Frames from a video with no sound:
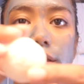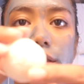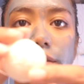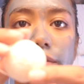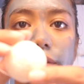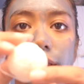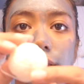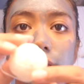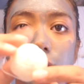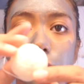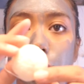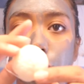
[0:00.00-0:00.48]

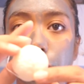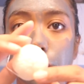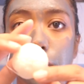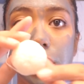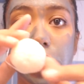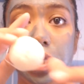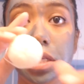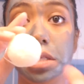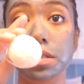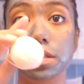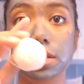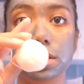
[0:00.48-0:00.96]
diventa
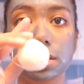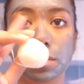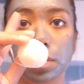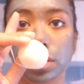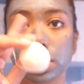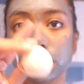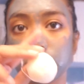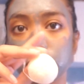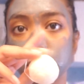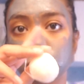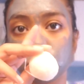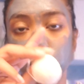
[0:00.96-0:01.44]
morbidissimo
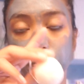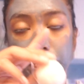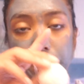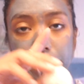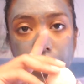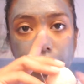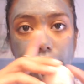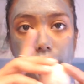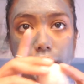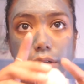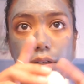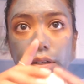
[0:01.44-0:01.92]
ed è
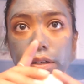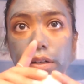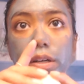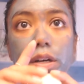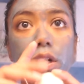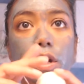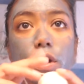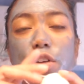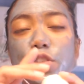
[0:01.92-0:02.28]
super eh,